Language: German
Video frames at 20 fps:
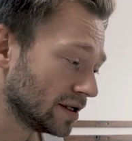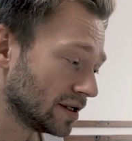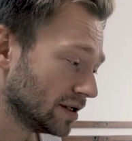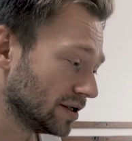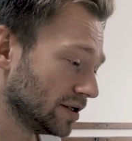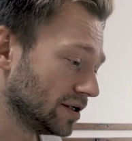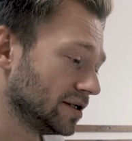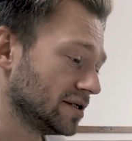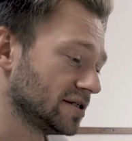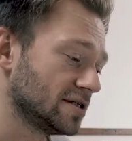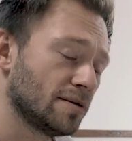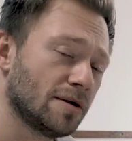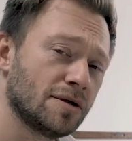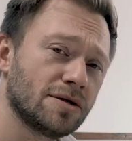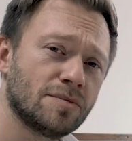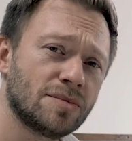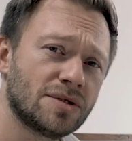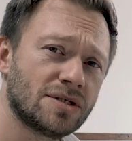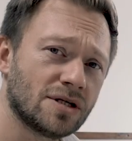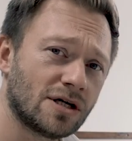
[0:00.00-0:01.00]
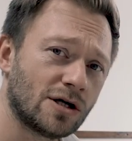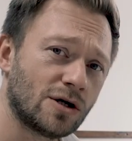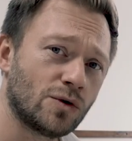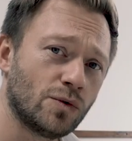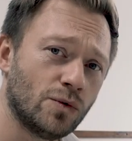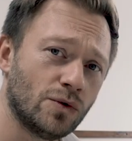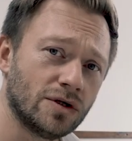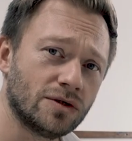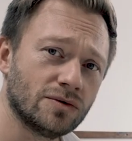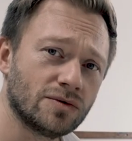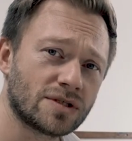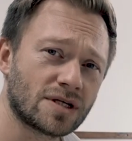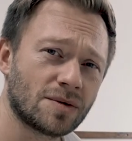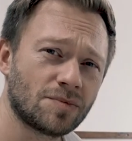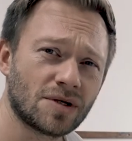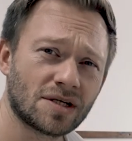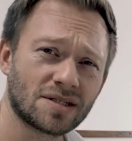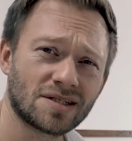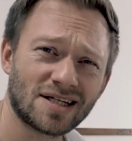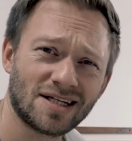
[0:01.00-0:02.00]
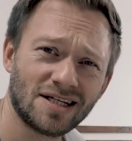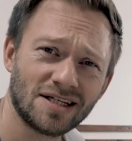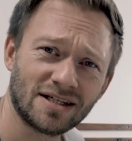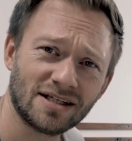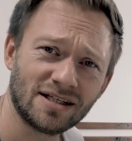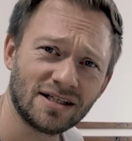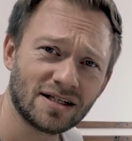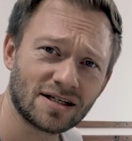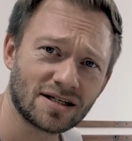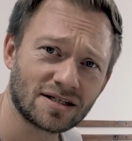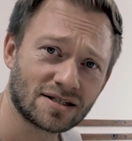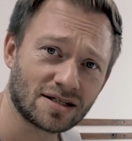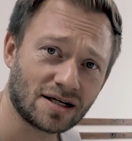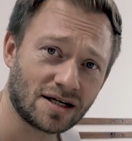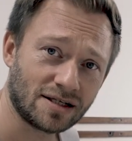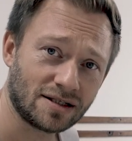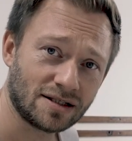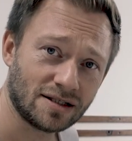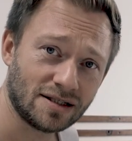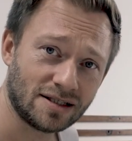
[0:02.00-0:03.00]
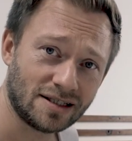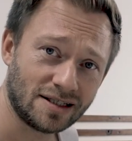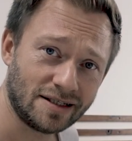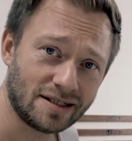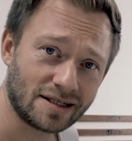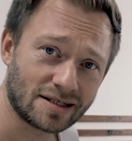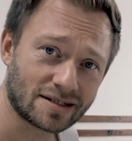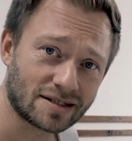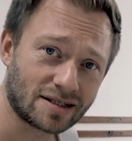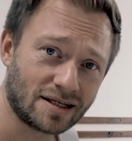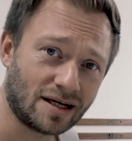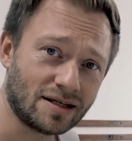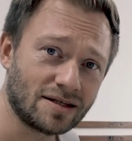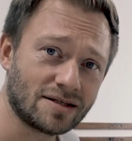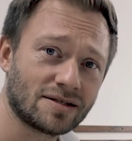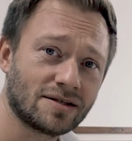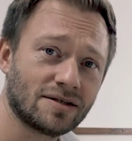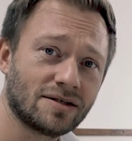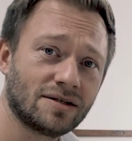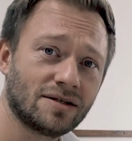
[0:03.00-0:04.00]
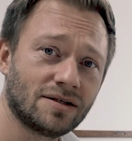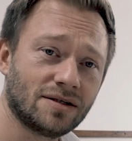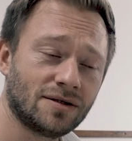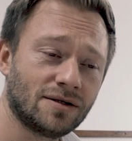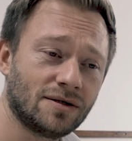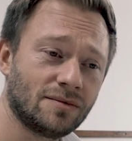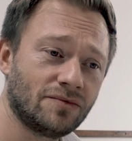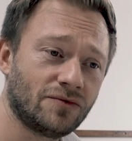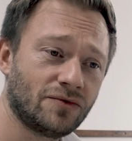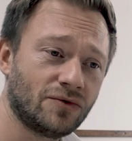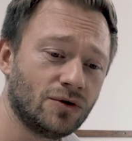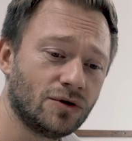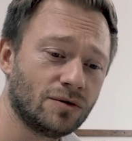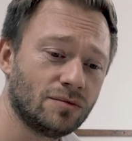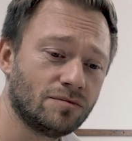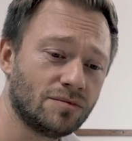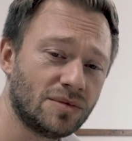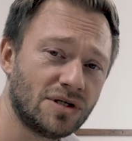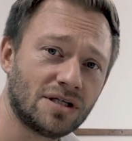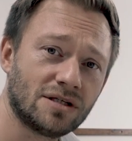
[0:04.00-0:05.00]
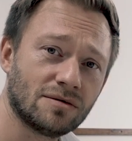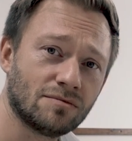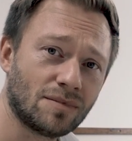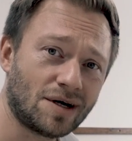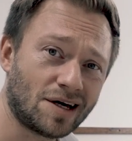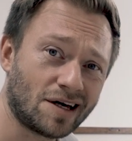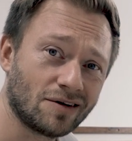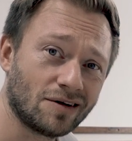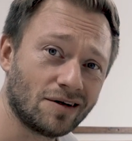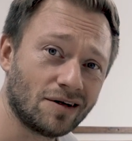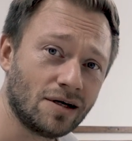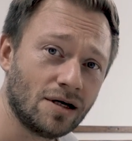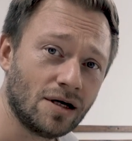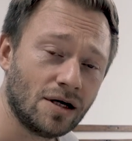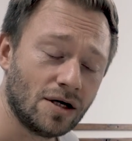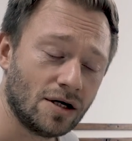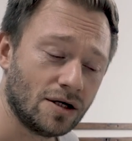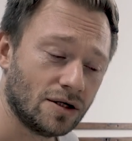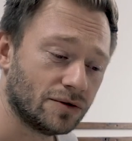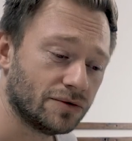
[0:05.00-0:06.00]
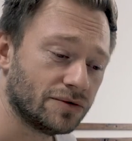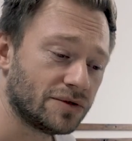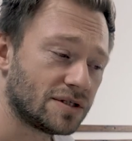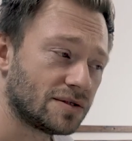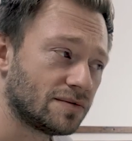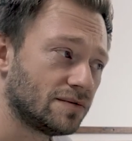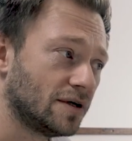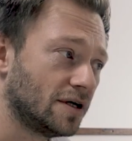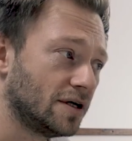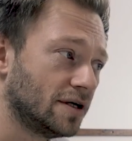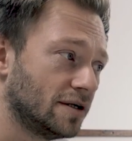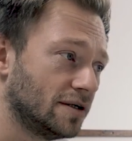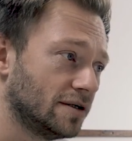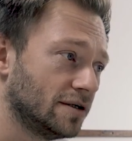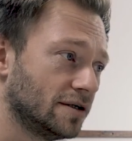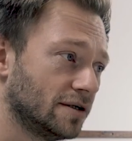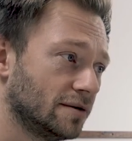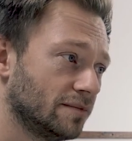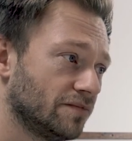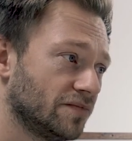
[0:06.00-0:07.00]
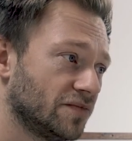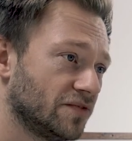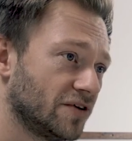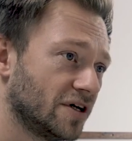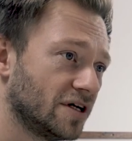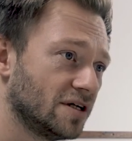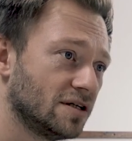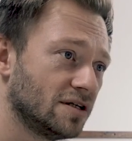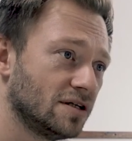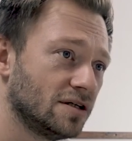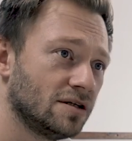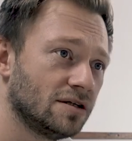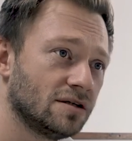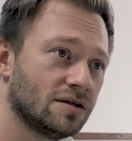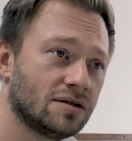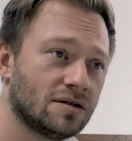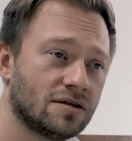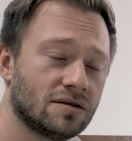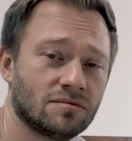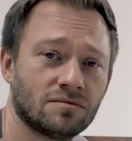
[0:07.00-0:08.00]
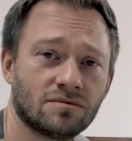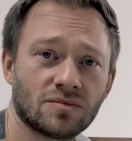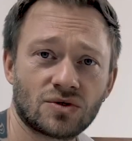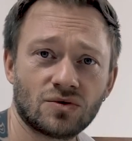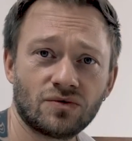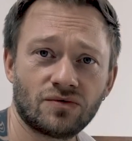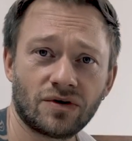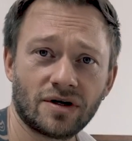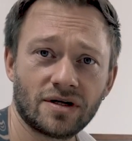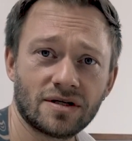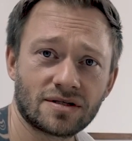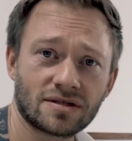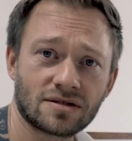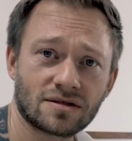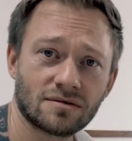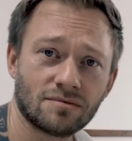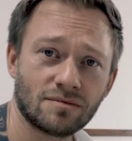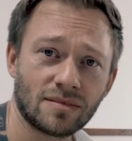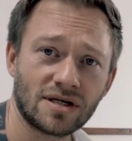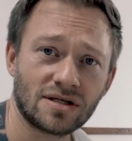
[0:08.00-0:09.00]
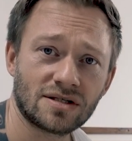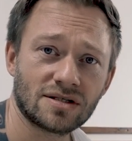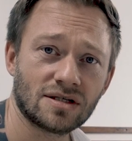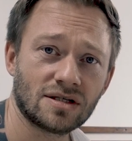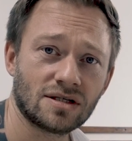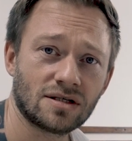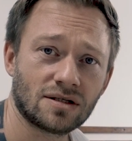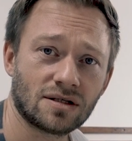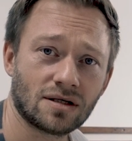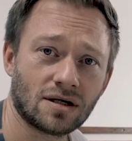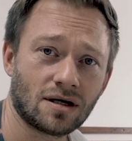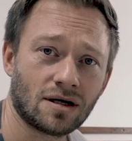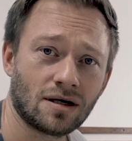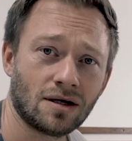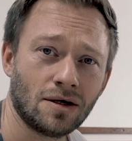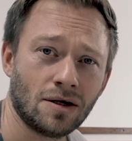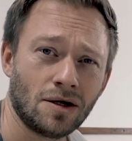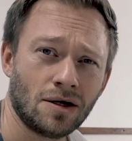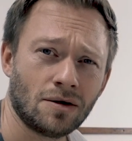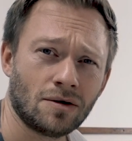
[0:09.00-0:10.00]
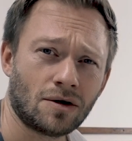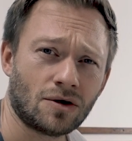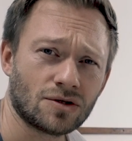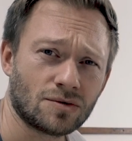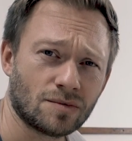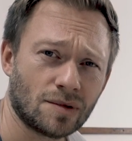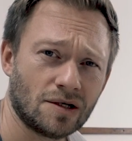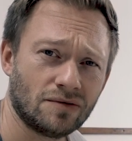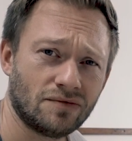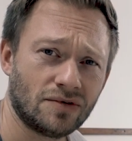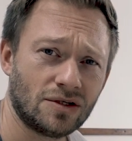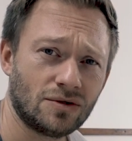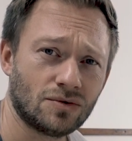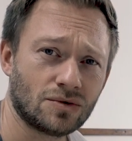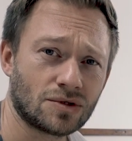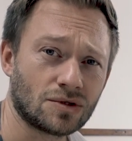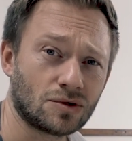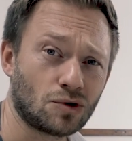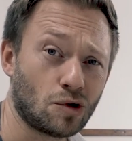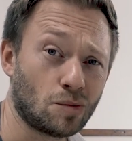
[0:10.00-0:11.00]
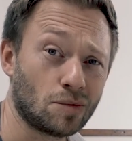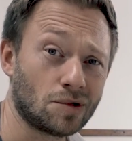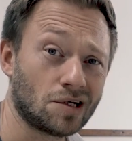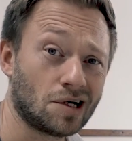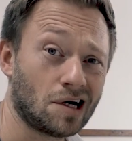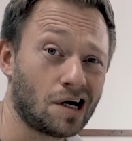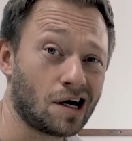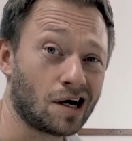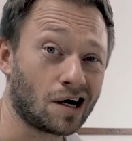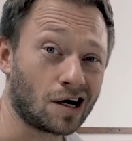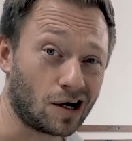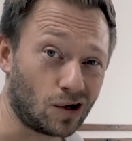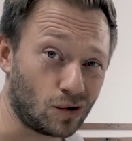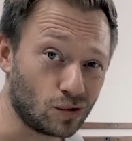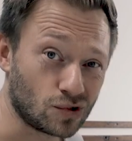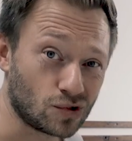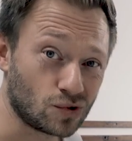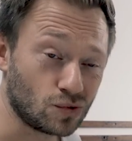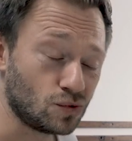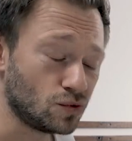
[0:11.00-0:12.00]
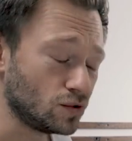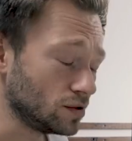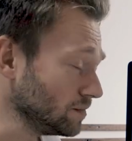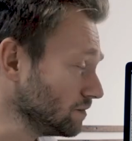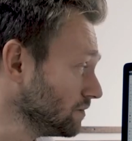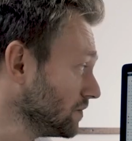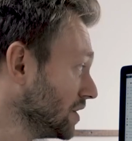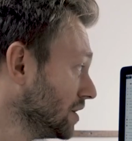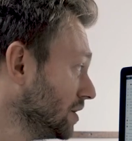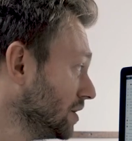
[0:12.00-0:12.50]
Äh, deshalb habe ich ein bisschen gut. und es gibt tatsächlich Internetseiten, die das Ganze ähm, für mich machen. Und zwar ähm, werden die ähm, zufallsmäßig da aus meinen Videos einen Kommentar raussuchen.